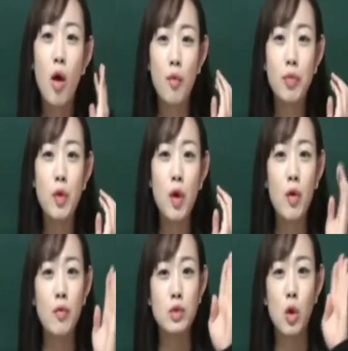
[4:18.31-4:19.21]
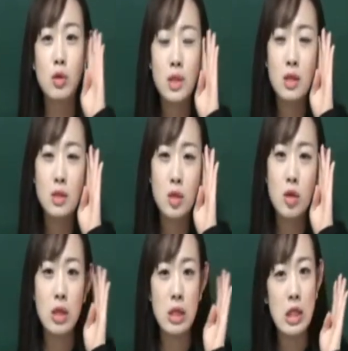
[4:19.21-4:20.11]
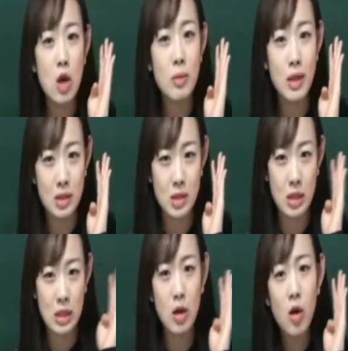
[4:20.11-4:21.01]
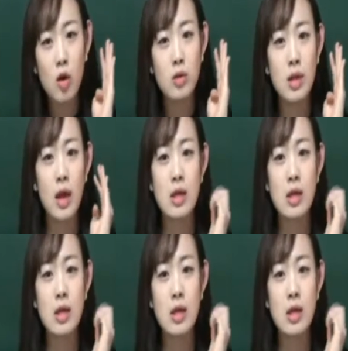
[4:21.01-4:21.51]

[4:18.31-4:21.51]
어떤 정책적 이념이랄지 이런 것에